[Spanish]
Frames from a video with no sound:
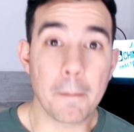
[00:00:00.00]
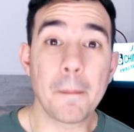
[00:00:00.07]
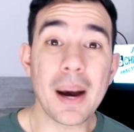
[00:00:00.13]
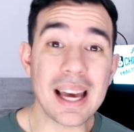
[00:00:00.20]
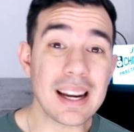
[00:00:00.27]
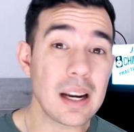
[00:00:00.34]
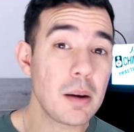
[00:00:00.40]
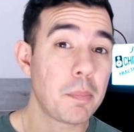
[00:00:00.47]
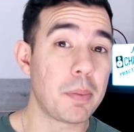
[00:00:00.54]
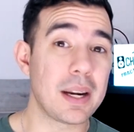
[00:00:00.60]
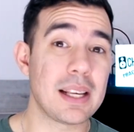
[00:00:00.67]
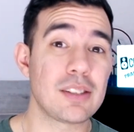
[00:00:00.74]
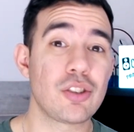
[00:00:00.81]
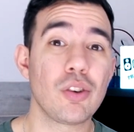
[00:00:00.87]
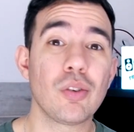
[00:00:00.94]
Para el
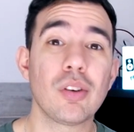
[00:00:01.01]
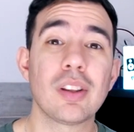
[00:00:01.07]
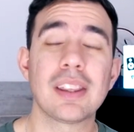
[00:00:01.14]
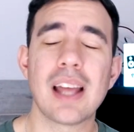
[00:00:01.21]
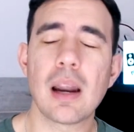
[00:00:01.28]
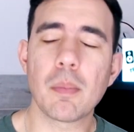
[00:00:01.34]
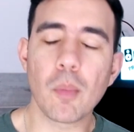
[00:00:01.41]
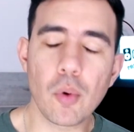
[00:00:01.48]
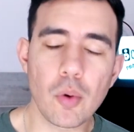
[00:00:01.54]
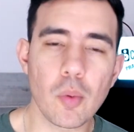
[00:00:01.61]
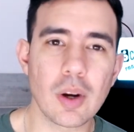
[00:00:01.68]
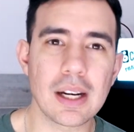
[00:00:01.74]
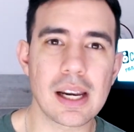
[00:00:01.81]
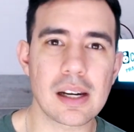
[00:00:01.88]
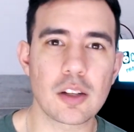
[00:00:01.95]
precio dan muy
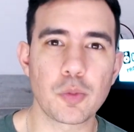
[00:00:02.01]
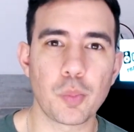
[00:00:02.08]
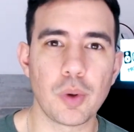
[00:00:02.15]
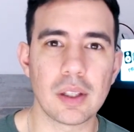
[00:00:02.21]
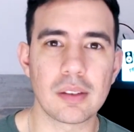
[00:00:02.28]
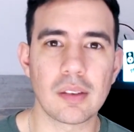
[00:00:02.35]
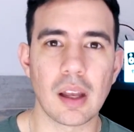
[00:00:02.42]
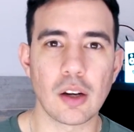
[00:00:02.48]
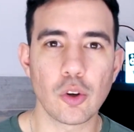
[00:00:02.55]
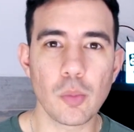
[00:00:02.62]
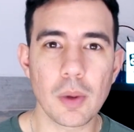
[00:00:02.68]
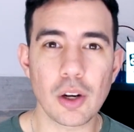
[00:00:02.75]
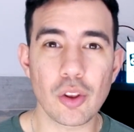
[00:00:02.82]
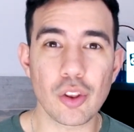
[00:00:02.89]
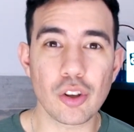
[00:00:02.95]
buena respuesta.
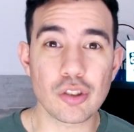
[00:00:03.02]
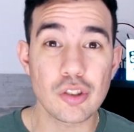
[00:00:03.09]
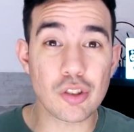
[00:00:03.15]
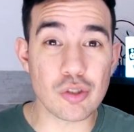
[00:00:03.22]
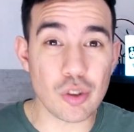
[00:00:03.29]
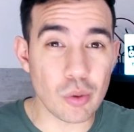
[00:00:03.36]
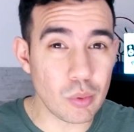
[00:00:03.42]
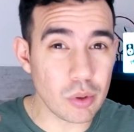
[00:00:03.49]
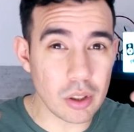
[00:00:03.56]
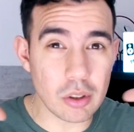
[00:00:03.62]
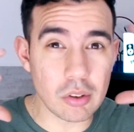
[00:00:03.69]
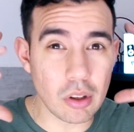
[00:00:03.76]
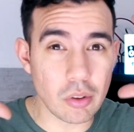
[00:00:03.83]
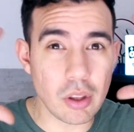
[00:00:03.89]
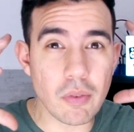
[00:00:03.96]
Número 2, son
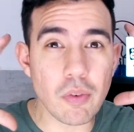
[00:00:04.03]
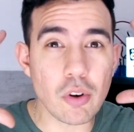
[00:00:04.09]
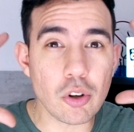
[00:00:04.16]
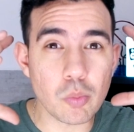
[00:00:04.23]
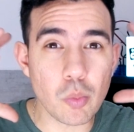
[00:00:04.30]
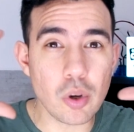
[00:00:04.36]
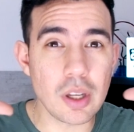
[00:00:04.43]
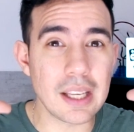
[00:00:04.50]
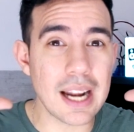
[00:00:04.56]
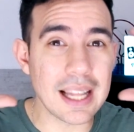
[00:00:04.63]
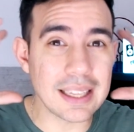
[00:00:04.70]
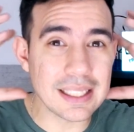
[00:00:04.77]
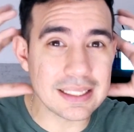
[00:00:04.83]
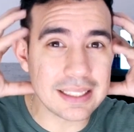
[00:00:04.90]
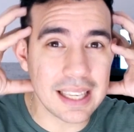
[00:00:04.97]
unos audífonos muy
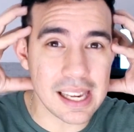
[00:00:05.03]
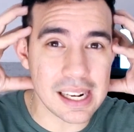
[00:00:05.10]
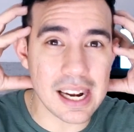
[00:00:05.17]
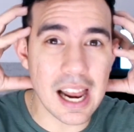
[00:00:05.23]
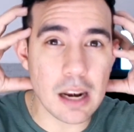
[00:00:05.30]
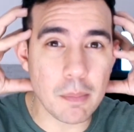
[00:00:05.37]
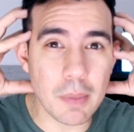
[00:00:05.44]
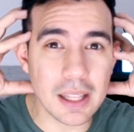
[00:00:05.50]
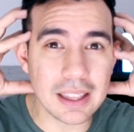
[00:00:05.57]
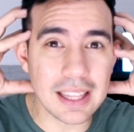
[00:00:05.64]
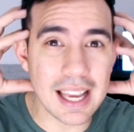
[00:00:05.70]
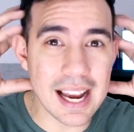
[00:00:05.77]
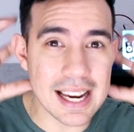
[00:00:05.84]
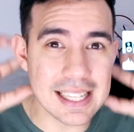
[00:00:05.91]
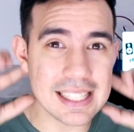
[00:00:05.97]
grandes que
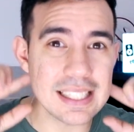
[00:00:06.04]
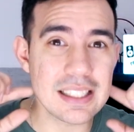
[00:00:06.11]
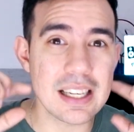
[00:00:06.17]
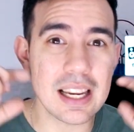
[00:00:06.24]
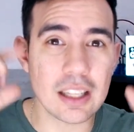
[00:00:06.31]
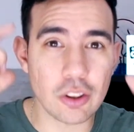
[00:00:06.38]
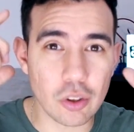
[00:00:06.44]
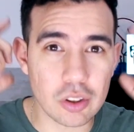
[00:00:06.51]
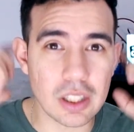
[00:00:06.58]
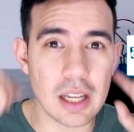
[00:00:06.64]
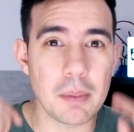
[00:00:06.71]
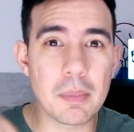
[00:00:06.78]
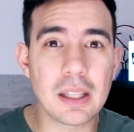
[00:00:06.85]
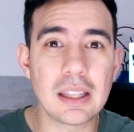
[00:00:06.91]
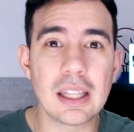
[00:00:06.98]
realmente aíslan
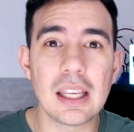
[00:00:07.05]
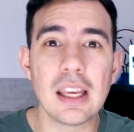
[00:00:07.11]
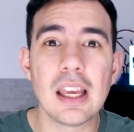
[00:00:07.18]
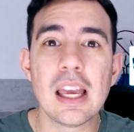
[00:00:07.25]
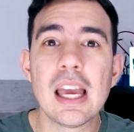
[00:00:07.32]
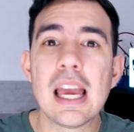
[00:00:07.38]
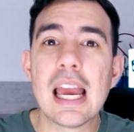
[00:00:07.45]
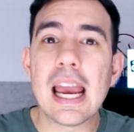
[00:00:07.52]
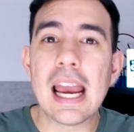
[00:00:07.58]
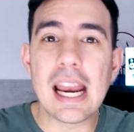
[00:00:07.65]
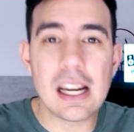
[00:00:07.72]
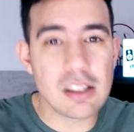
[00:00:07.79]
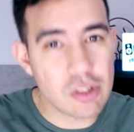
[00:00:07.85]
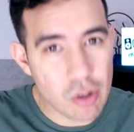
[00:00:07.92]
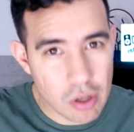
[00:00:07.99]
totalmente
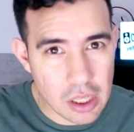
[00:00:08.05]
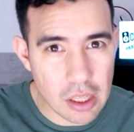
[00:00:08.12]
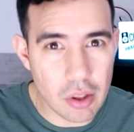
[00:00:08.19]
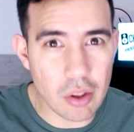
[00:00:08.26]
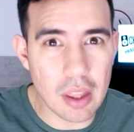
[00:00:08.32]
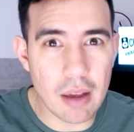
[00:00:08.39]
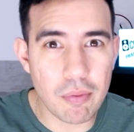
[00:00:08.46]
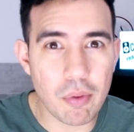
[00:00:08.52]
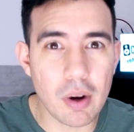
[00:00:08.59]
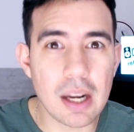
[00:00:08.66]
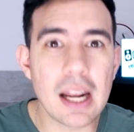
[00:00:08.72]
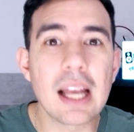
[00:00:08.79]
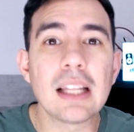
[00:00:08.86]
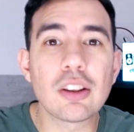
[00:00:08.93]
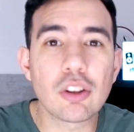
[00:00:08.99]
el sonido de
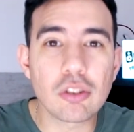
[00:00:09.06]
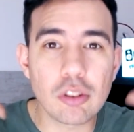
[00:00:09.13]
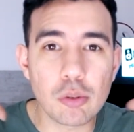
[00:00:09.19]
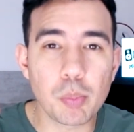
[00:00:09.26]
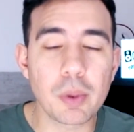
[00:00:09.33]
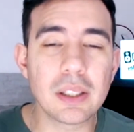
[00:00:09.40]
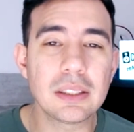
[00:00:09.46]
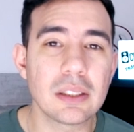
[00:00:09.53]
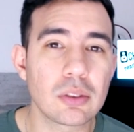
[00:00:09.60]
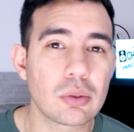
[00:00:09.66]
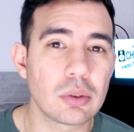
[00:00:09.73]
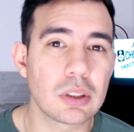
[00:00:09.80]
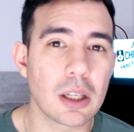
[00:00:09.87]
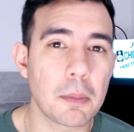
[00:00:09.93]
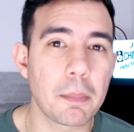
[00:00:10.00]
afuera, entonces puedes
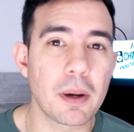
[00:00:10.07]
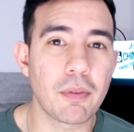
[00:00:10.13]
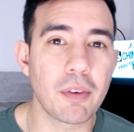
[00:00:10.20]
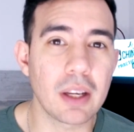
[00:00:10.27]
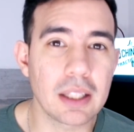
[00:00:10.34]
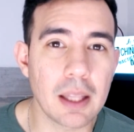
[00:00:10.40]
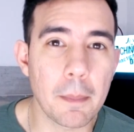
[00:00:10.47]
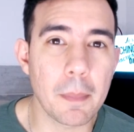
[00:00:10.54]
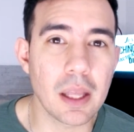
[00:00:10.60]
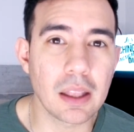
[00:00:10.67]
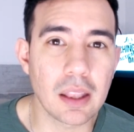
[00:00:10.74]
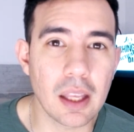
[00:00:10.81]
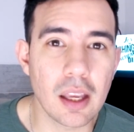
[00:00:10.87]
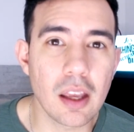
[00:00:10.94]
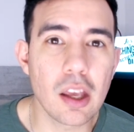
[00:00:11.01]
escuchar
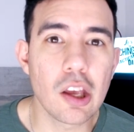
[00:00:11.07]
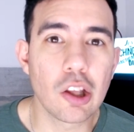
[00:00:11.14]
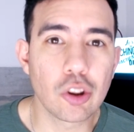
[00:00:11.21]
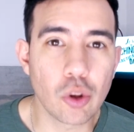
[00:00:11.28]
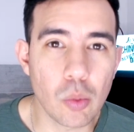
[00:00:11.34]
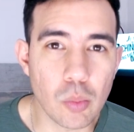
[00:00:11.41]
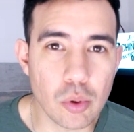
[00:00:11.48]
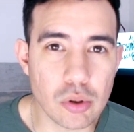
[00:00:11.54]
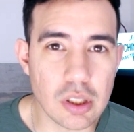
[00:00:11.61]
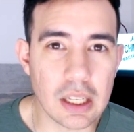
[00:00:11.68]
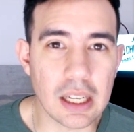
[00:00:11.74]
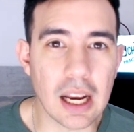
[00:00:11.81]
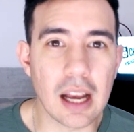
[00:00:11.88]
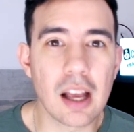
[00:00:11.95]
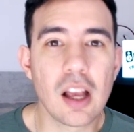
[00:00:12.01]
perfectamente tu
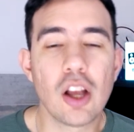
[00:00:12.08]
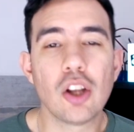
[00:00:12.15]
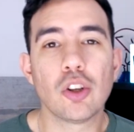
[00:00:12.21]
música.